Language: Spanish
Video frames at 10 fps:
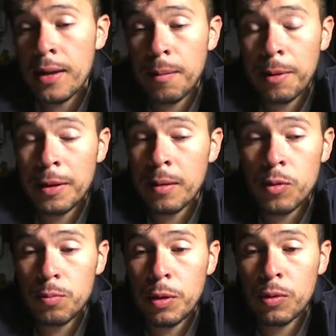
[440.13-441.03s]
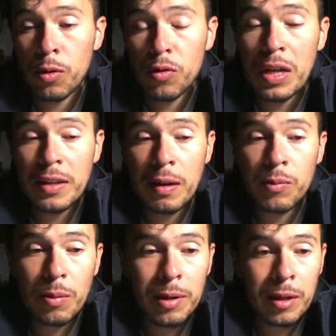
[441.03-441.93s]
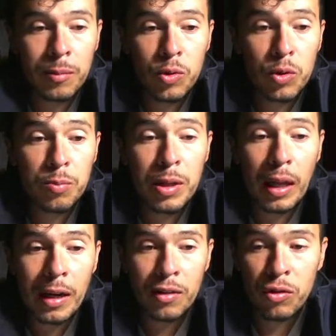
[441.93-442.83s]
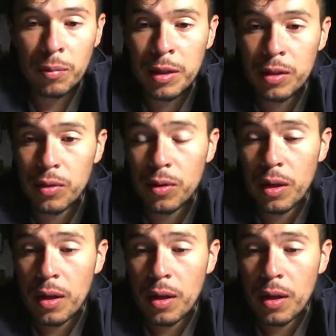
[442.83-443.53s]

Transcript: ya perdimos, pero no nos arriesgamos a perder mucho en mi razonamiento.